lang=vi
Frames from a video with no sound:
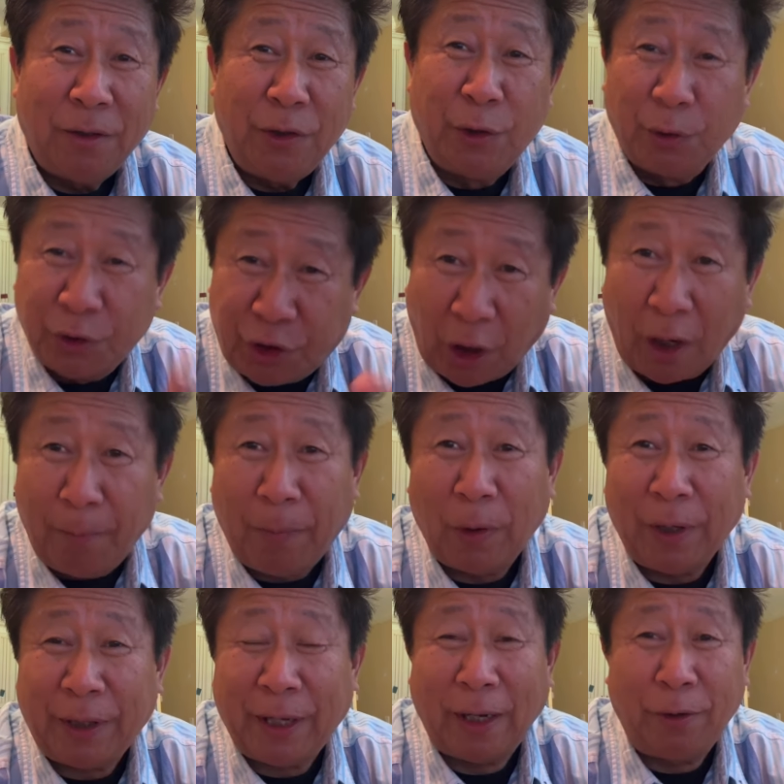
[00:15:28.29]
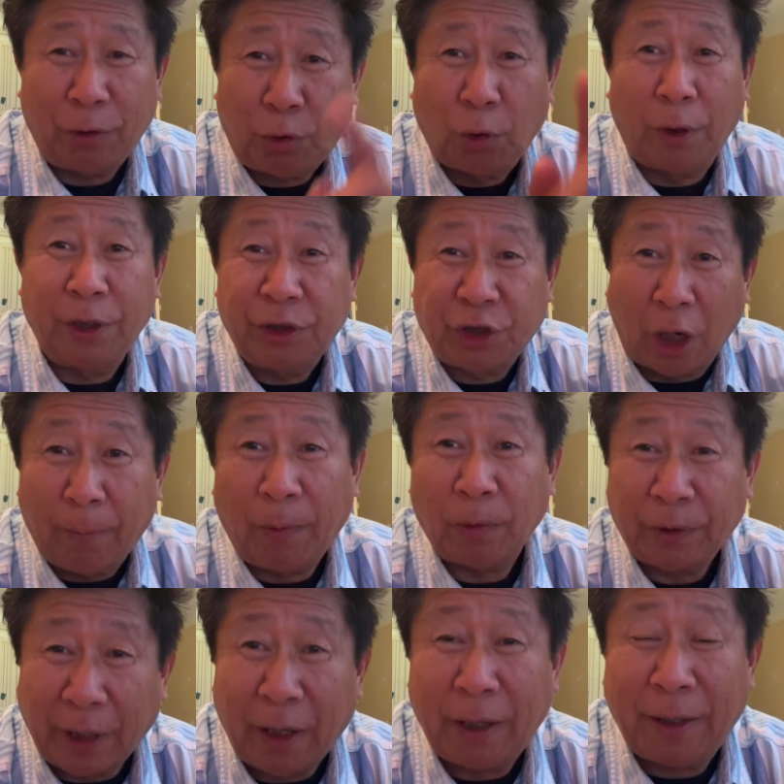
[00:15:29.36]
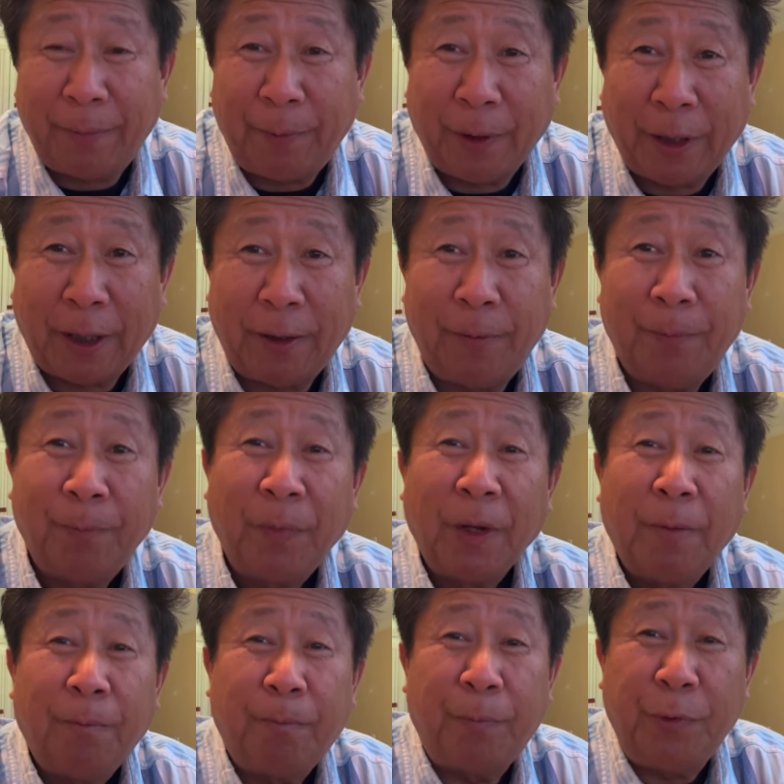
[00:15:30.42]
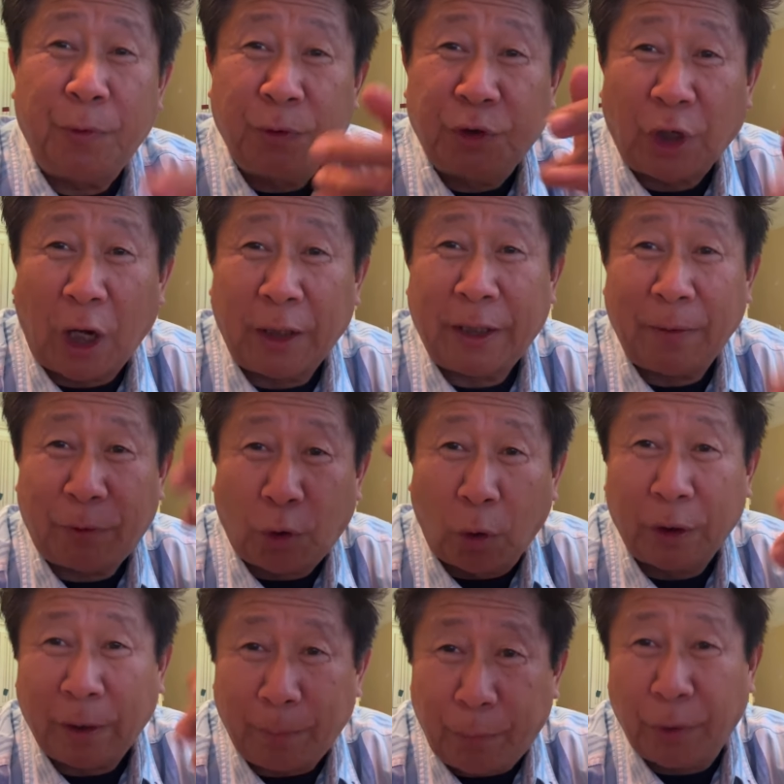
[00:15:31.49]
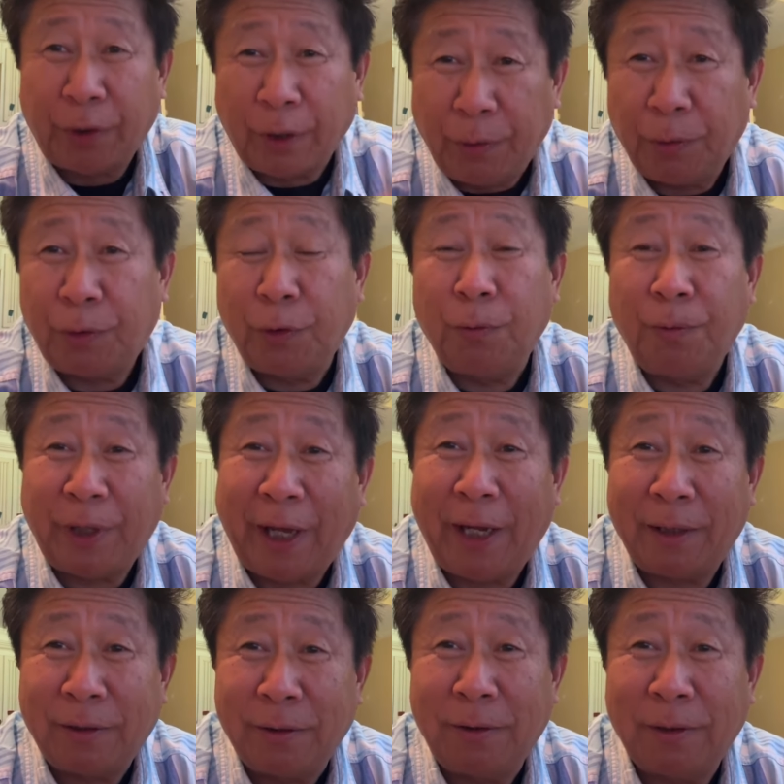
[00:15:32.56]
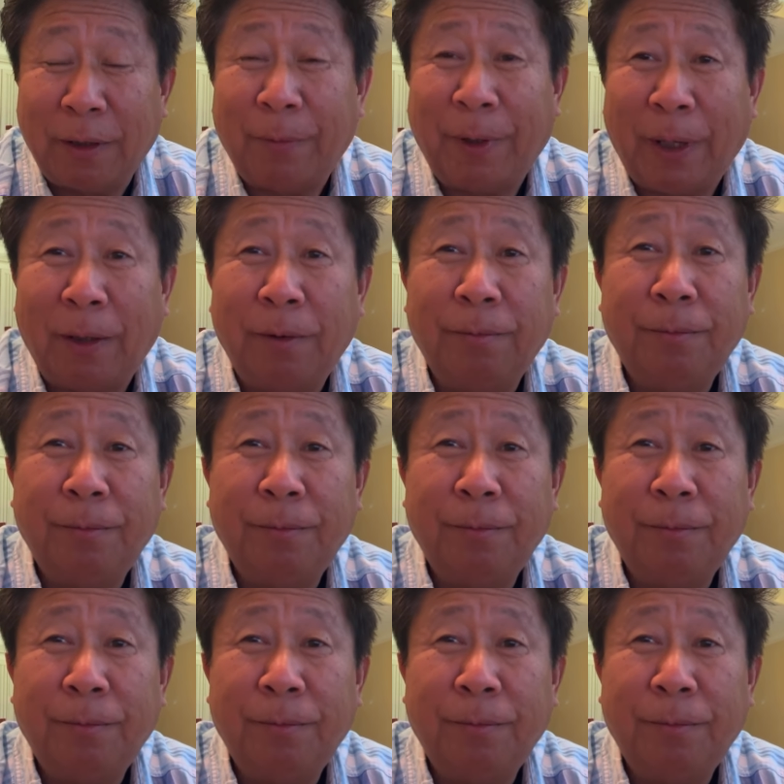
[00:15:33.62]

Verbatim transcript: dùng gió bỏ lấy cha dùng tôi dùng gió bỏ đó nó về dùng gió thì tôi thì bố chạy dùng thun dê xứ nữa nè về